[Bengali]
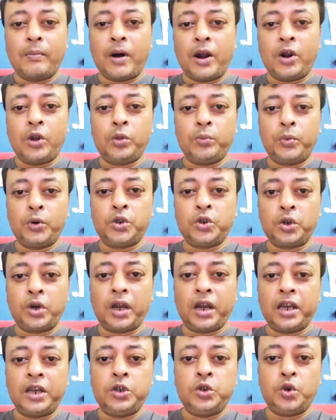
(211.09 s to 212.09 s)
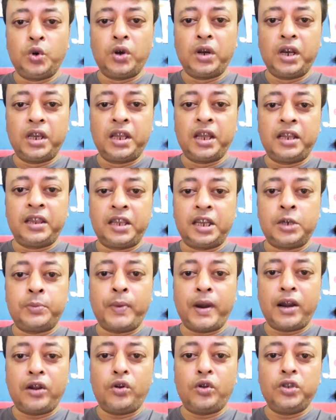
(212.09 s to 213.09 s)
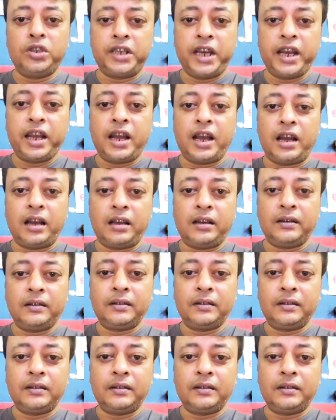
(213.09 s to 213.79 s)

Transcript: ভারতবর্ষটা কি জঙ্গিদের দেশ বানানোর জায়গা